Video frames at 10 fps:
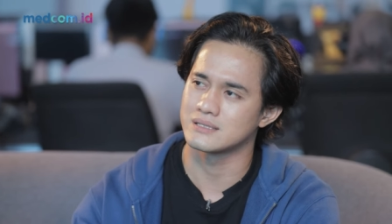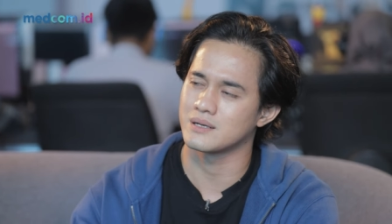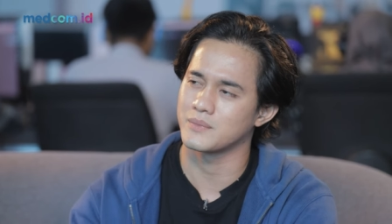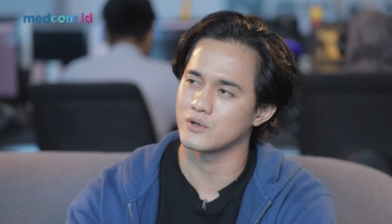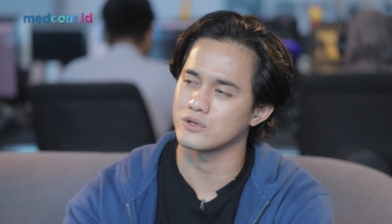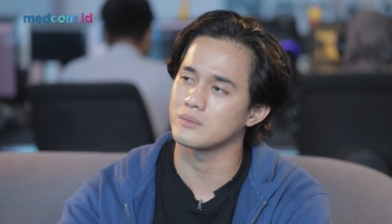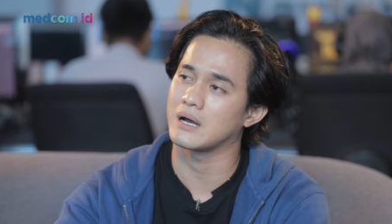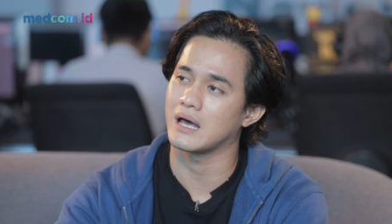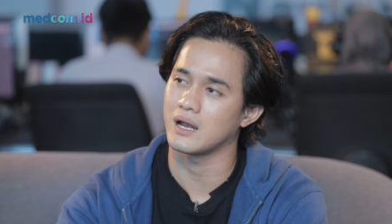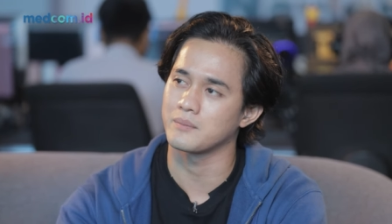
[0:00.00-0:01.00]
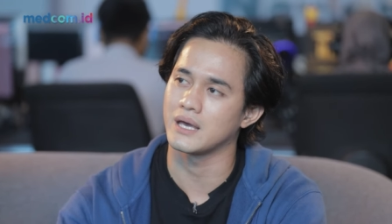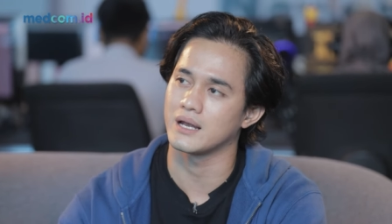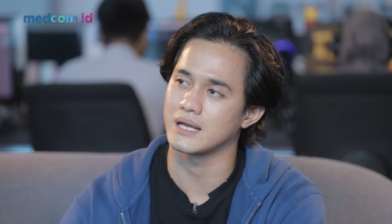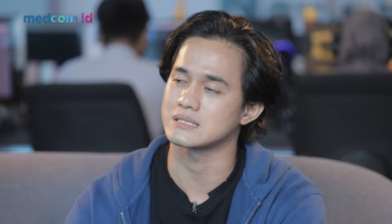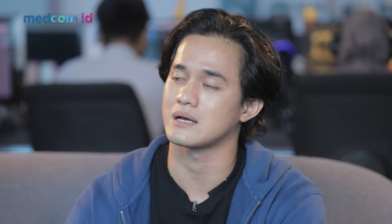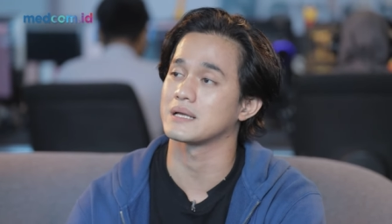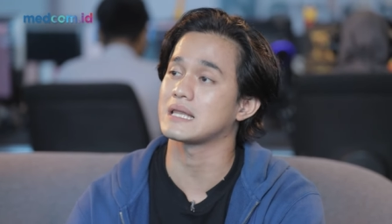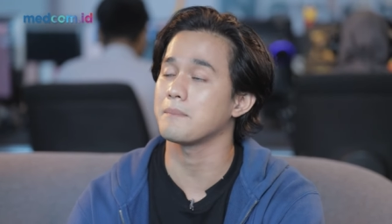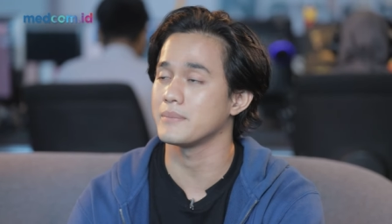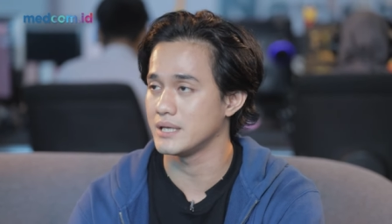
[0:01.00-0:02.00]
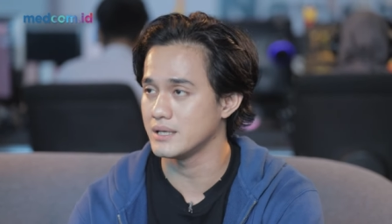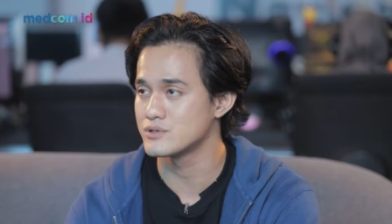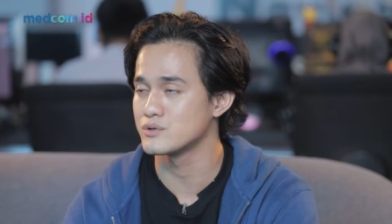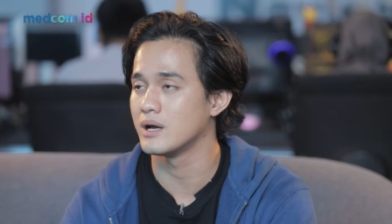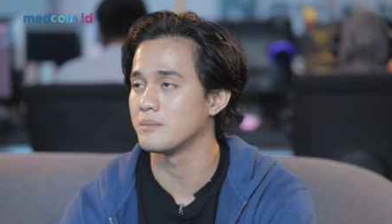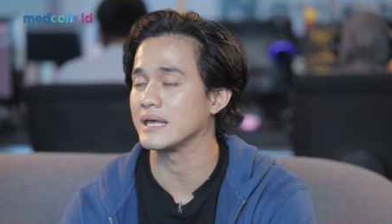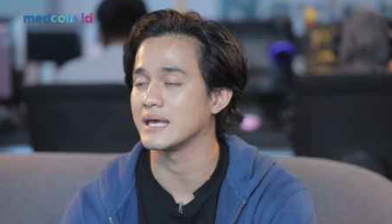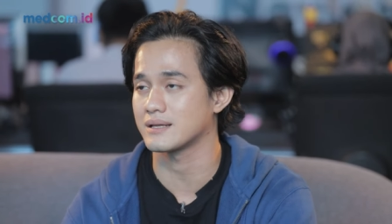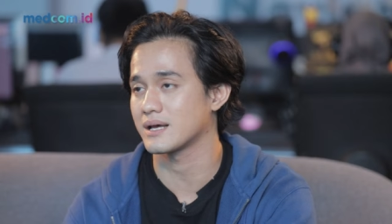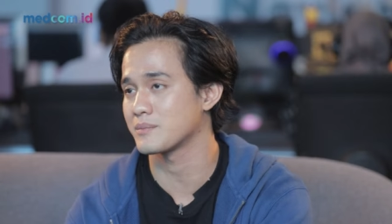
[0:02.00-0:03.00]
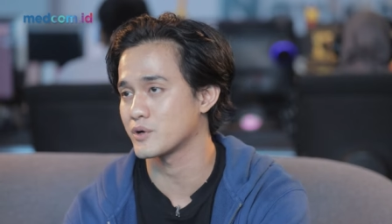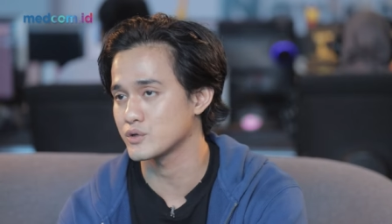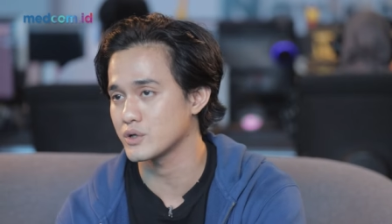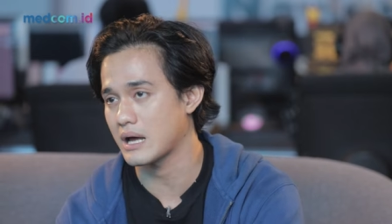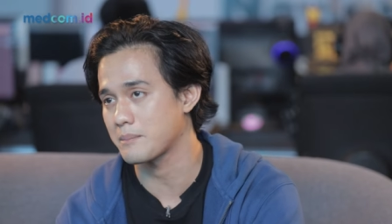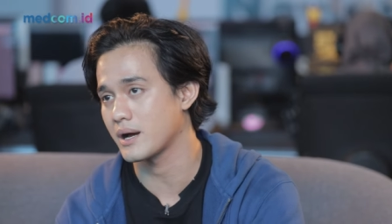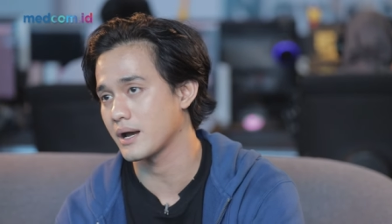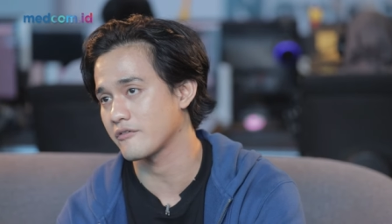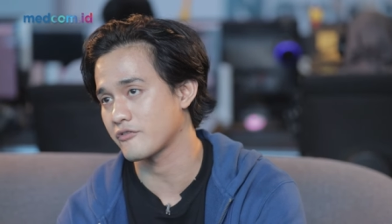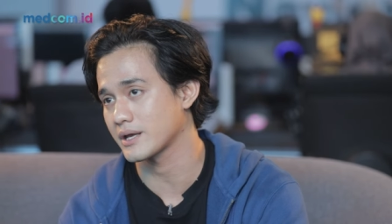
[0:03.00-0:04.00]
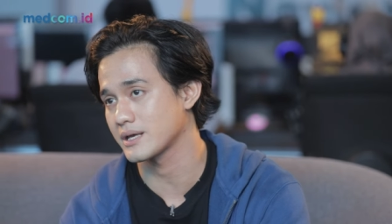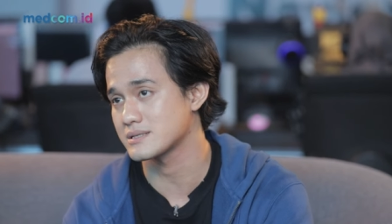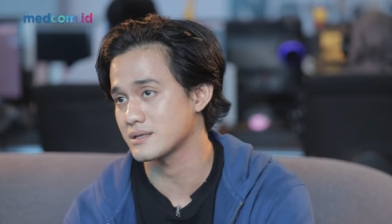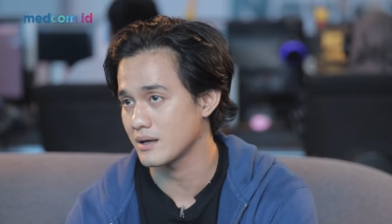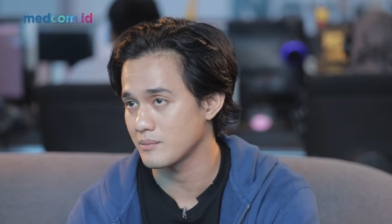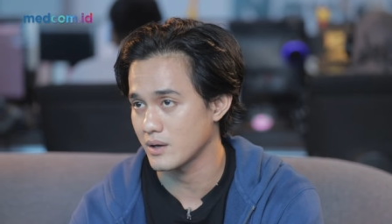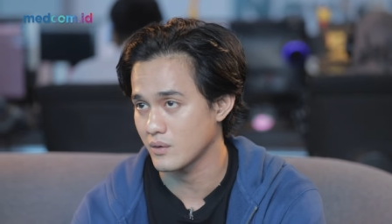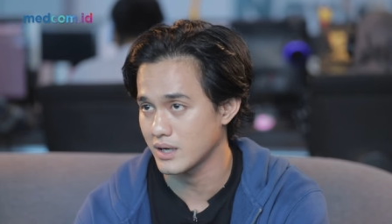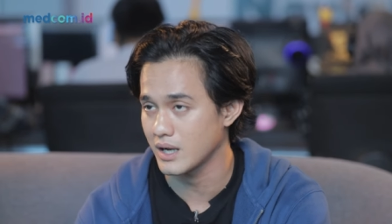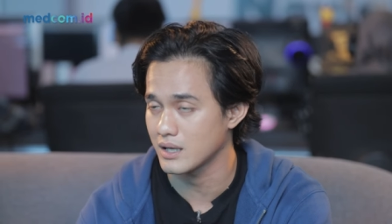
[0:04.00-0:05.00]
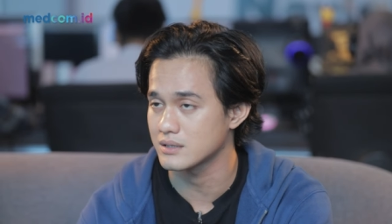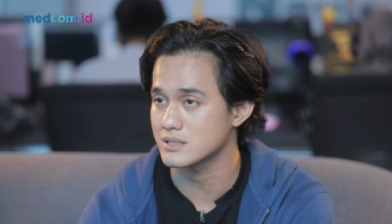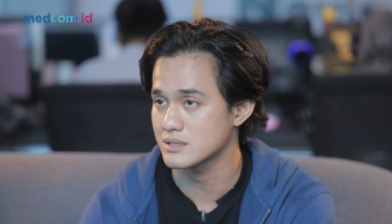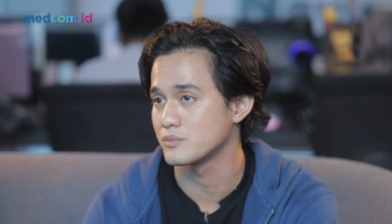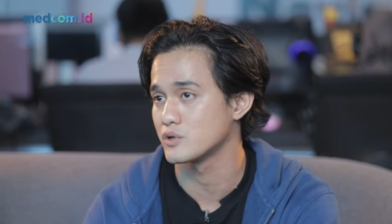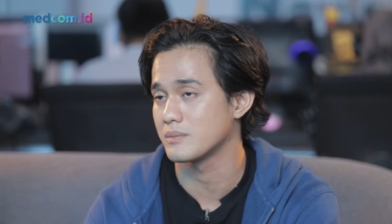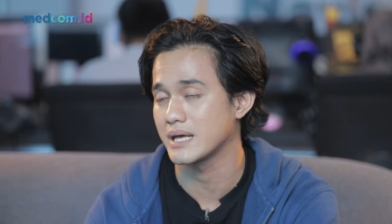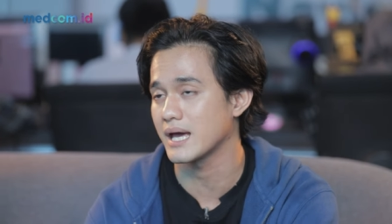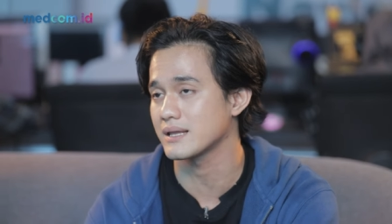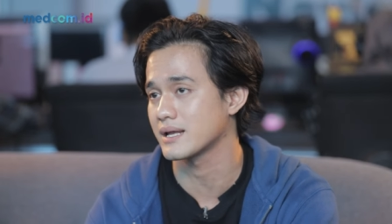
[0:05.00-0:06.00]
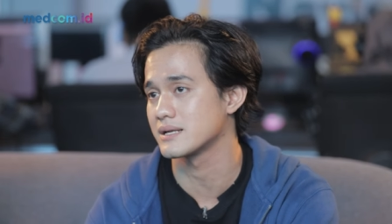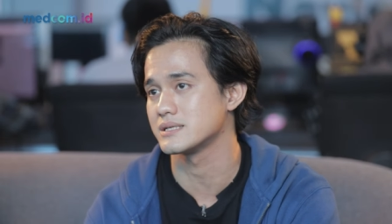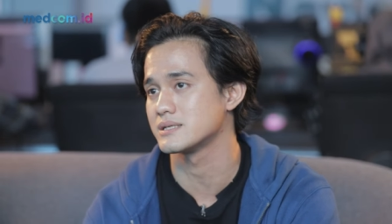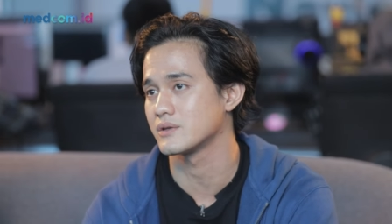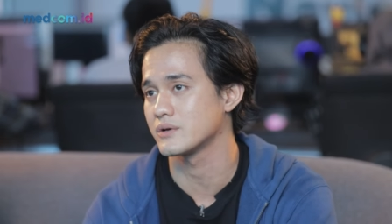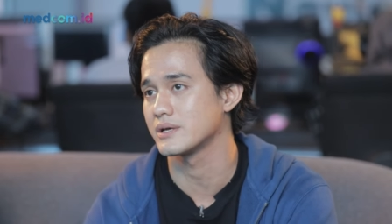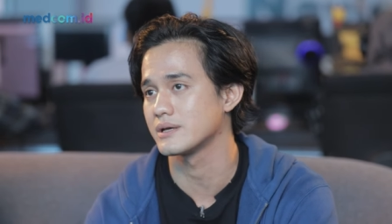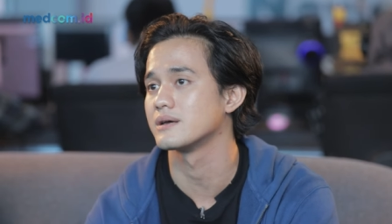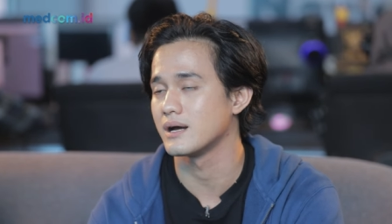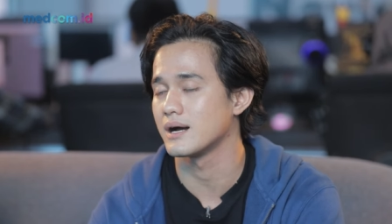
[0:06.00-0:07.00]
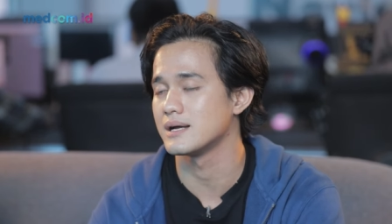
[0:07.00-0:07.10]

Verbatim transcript: ngajak penonton mengalami hal yang sama tapi juga mengingatkan penonton apa efeknya setelah melakukan hal-hal tersebut mengingatkan sih jatuhnya nggak